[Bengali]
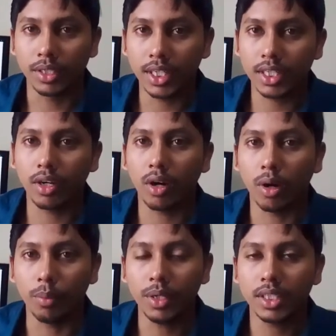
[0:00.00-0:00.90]
দিয়ে দেওয়া
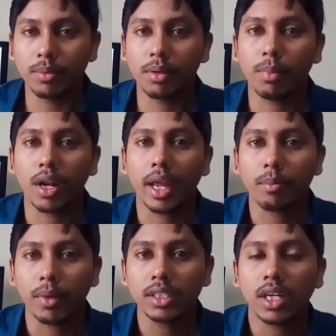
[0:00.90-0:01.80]
হবে যে আপনি এক
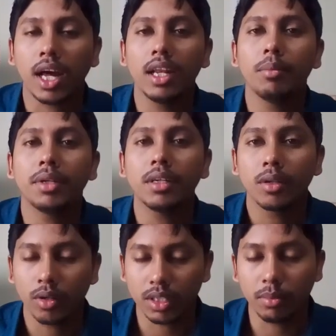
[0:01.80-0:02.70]
মাস আনলিমিটেড
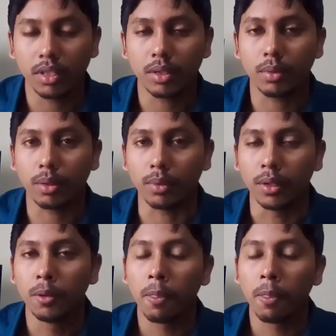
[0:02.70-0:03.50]
কথা বলতে পারবেন